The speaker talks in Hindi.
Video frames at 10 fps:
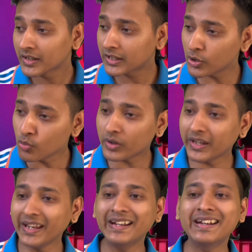
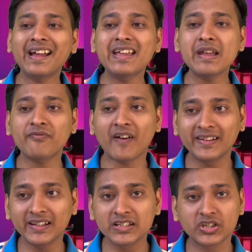क्योंकि इंडिया ये
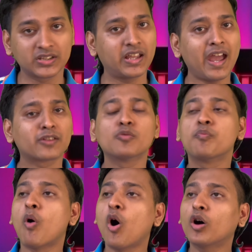फाइनल जीत गया तो
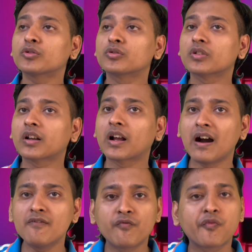बहुत
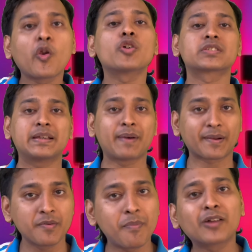कम फ्लॉस के बारे
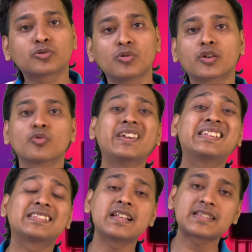में बात होगा क्योंकि
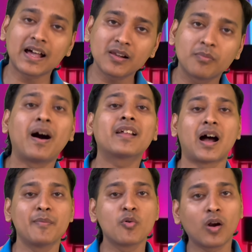इतने साल बाद
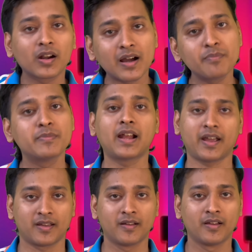हमें वर्ल्ड कप मिला
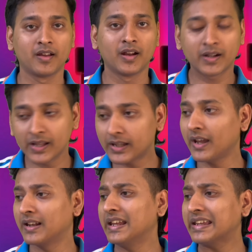है ठीक है
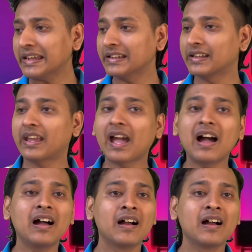लेकिन क्या